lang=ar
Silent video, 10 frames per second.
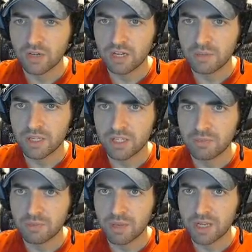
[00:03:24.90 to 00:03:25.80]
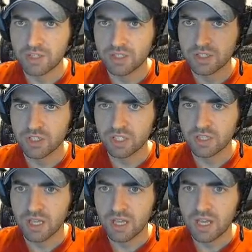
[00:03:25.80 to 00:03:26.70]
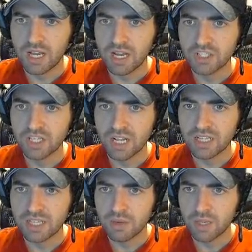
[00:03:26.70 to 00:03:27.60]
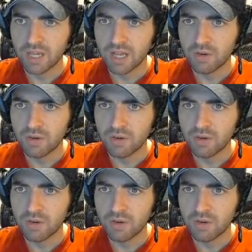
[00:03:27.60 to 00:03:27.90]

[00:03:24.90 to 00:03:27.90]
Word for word: لانه اللعبه هي مثل ما قلنا جزء جديد هلا الشيء اللي حنساويه